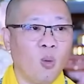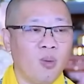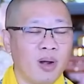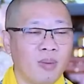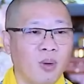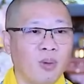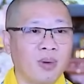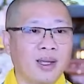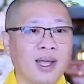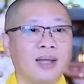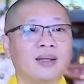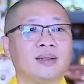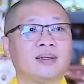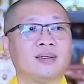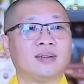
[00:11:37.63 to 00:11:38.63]
cũng là một
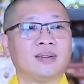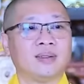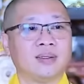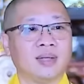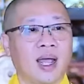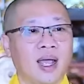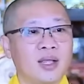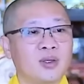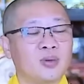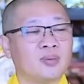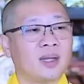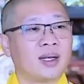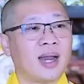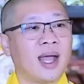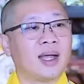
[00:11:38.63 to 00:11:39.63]
cách
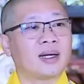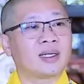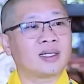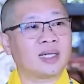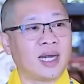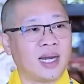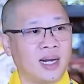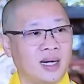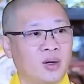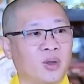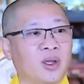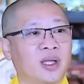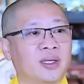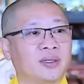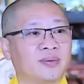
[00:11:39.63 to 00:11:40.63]
để chúng ta đang
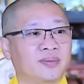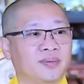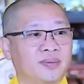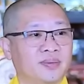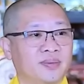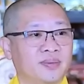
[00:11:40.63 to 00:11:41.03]
rèn luyện